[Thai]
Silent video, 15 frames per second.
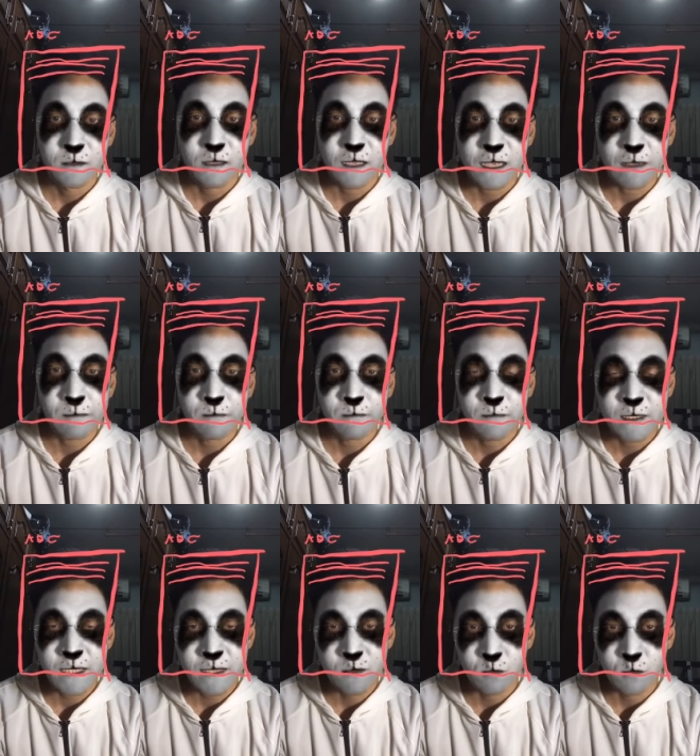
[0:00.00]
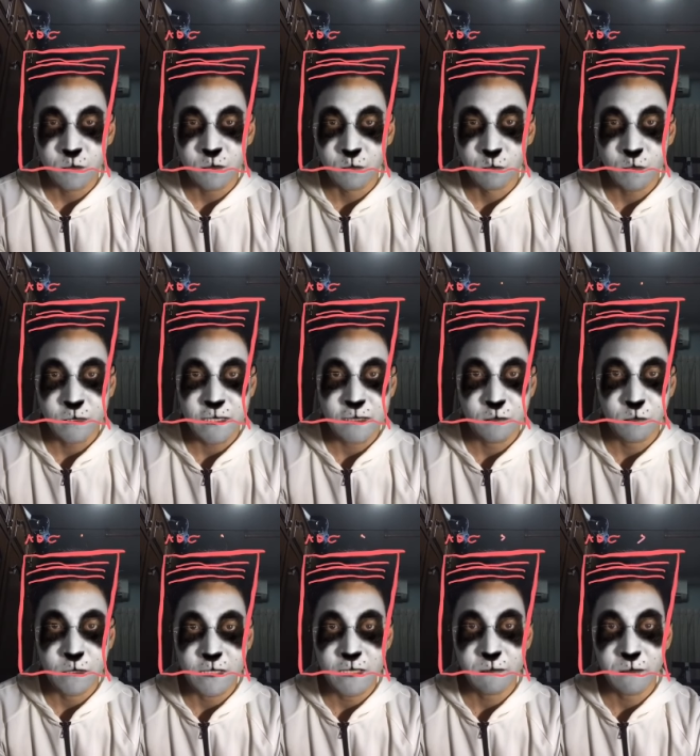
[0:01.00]
นะครับ มันจะอยู่สมมุติสัดส่
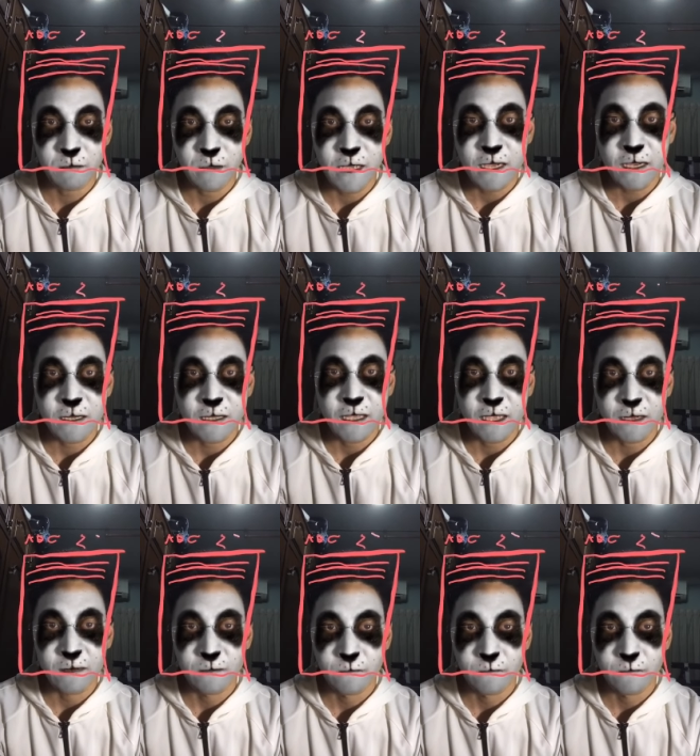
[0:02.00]
วน25คะแนน